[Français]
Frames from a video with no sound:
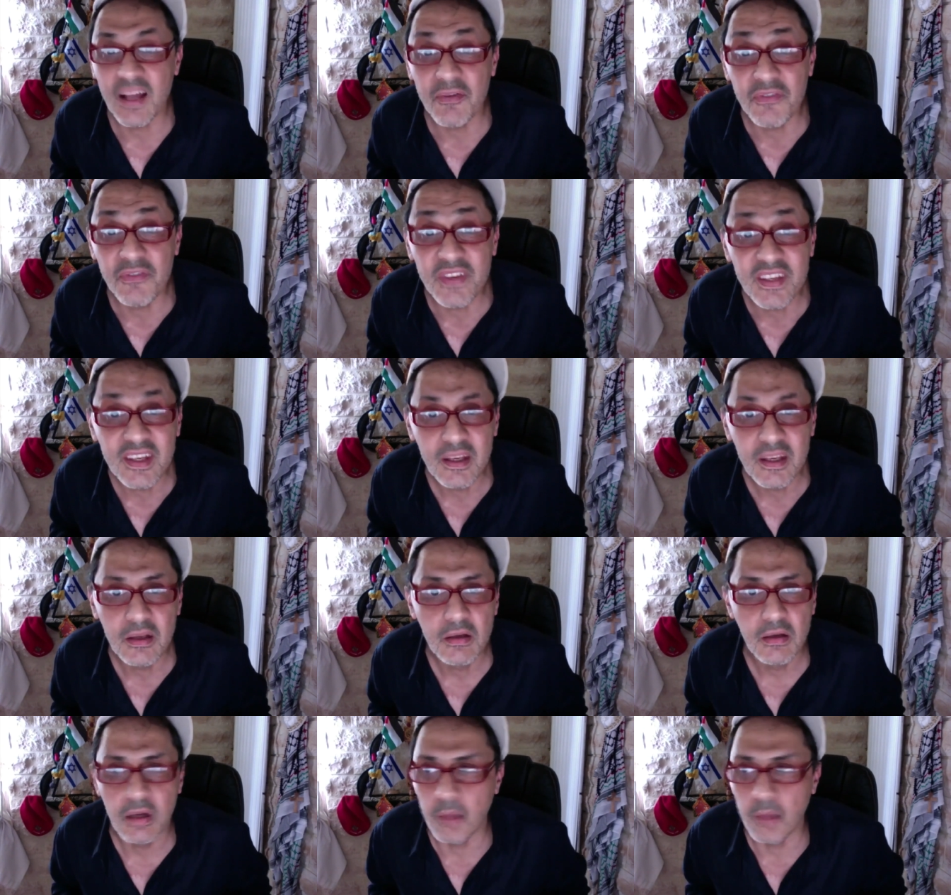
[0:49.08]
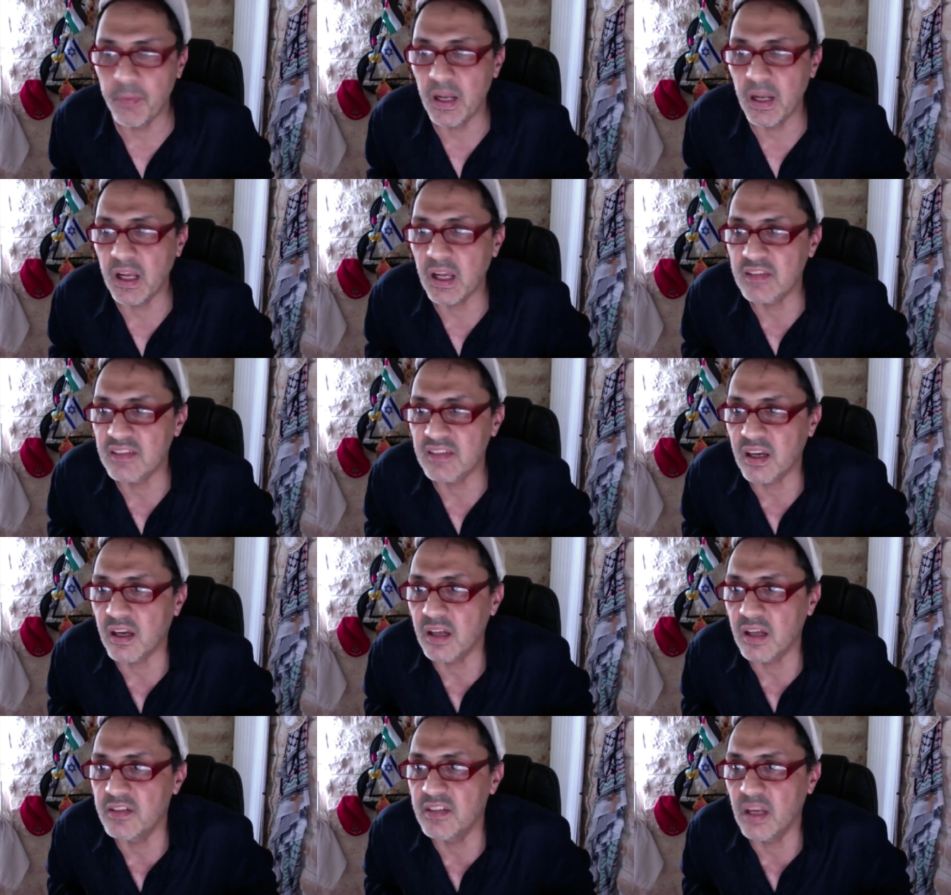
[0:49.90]
la vie. Il n'a pas
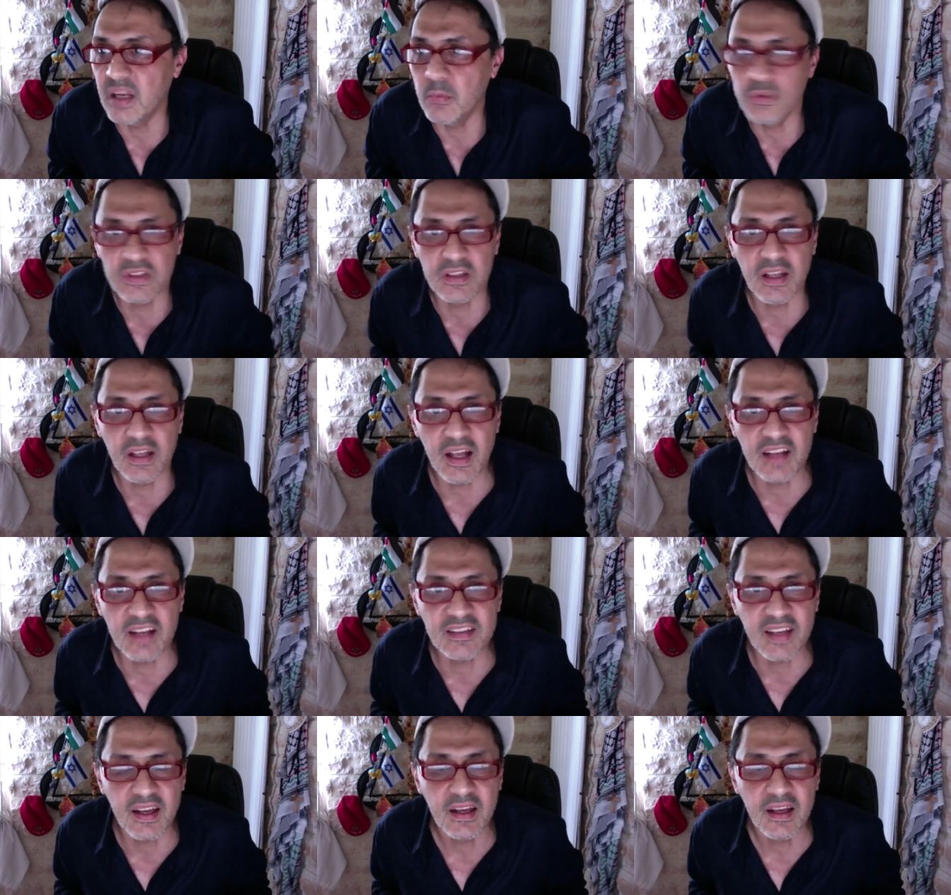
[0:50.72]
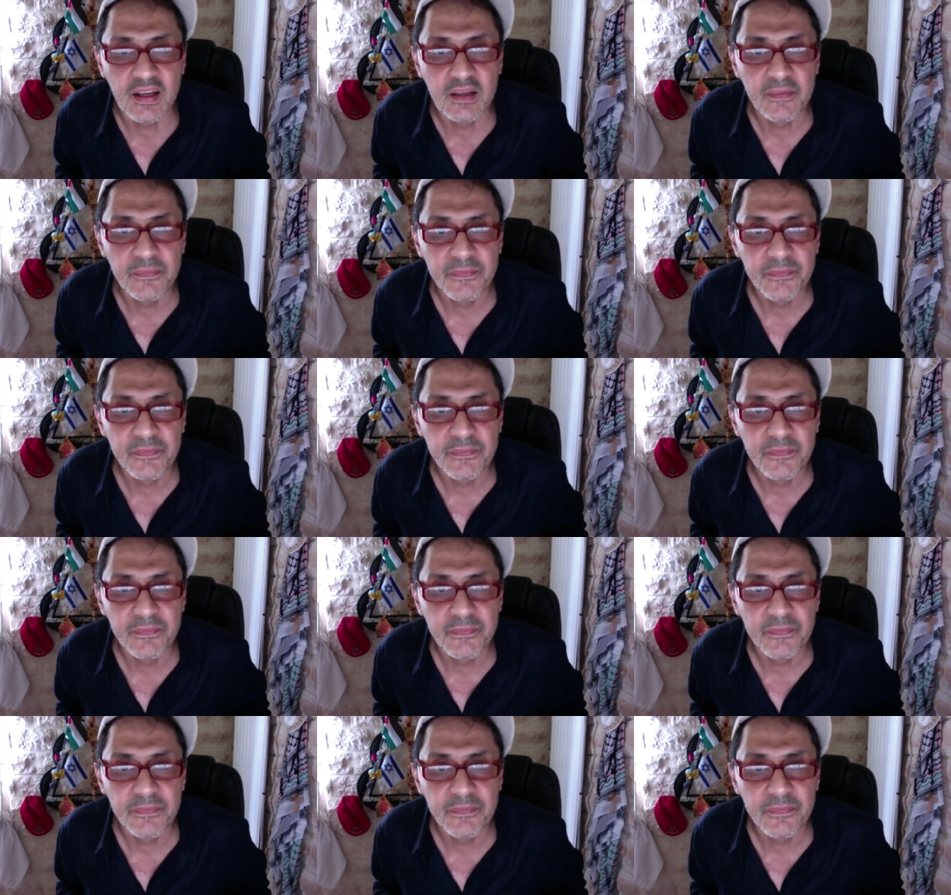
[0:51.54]
sacralisé la mosquée d'Al-Aqsa.